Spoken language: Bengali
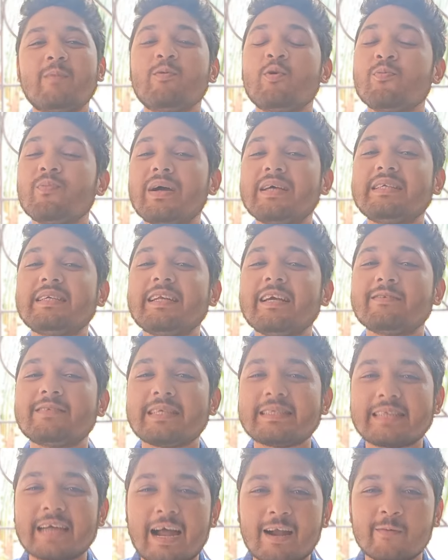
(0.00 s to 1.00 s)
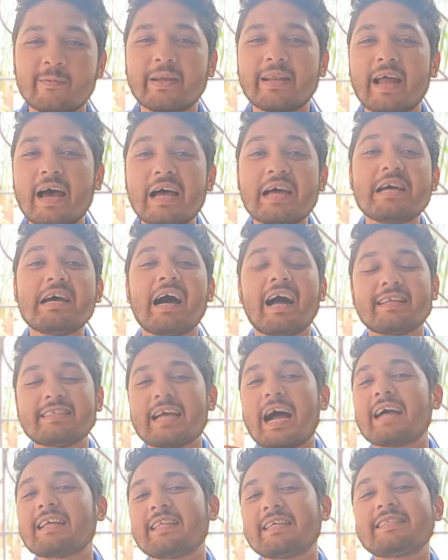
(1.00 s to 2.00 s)
মুম্বাই সিটি এফসি ছাড়বে না আর
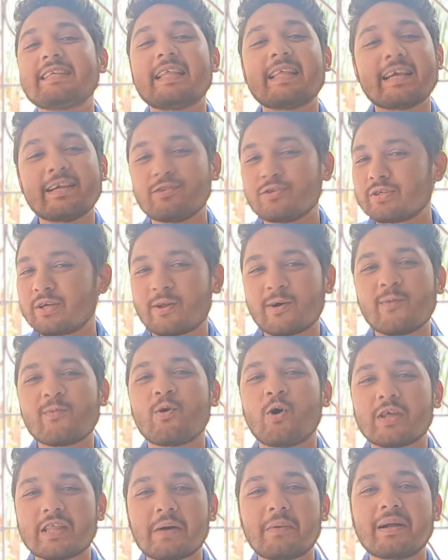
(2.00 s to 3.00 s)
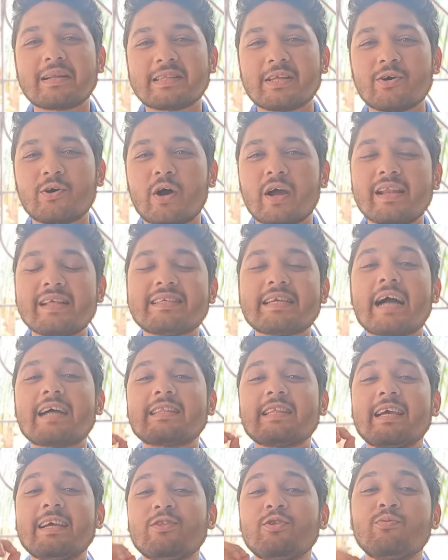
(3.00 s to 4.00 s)
ছাংতের সাথে কিন্তু সেরকম কথাবার্তাও হয়নি
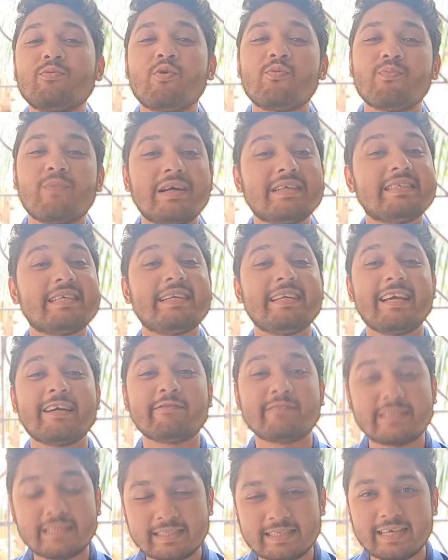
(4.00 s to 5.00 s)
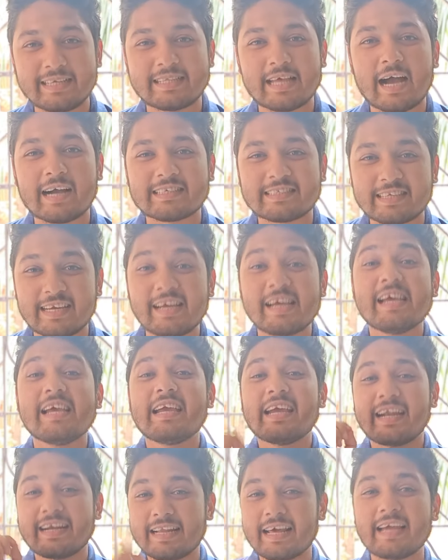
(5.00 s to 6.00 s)
ছাংতে কিন্তু মুম্বাই সিটি এফসিতেই থাকছে
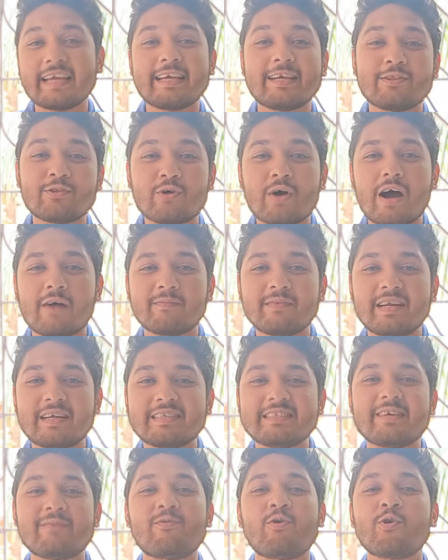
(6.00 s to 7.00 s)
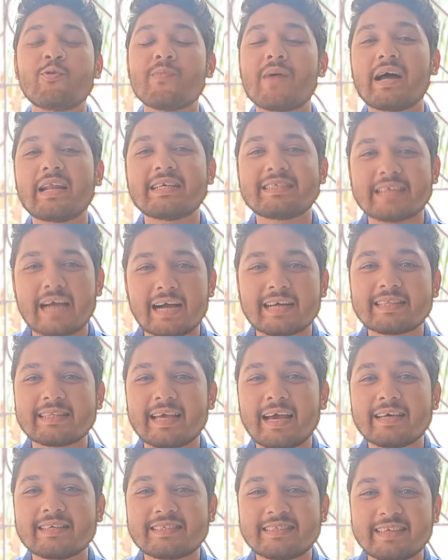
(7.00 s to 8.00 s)
এটাই কিন্তু আপডেট যে মানে ছাংতে
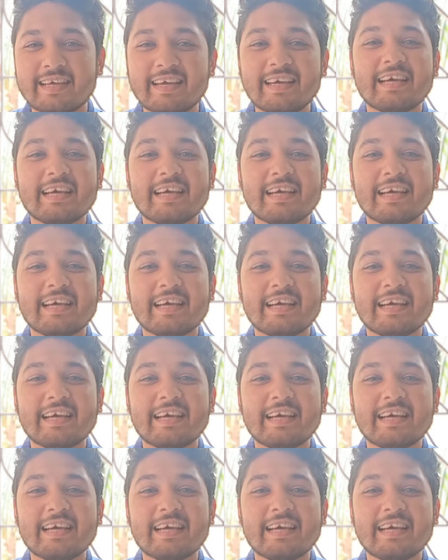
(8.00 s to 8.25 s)
আসছে